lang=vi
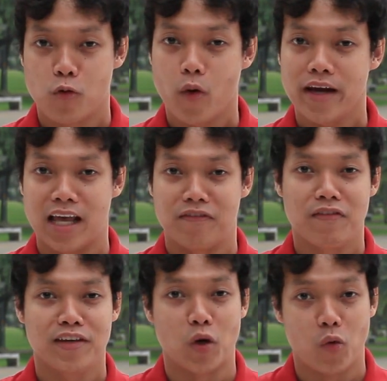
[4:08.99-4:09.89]
Quay lại
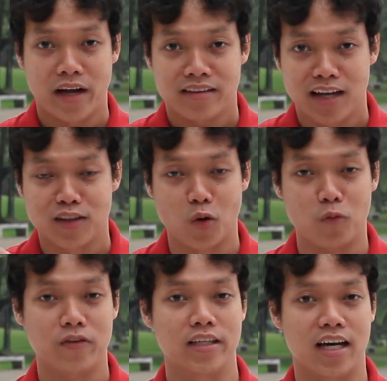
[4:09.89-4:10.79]
với ví dụ anh Thanh
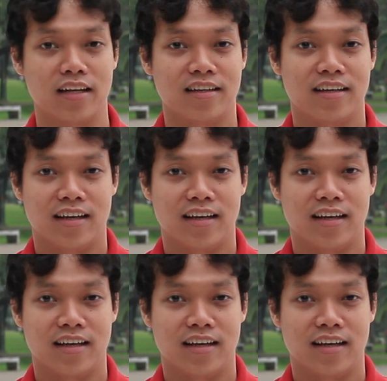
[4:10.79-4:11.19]
Tùng phía trên.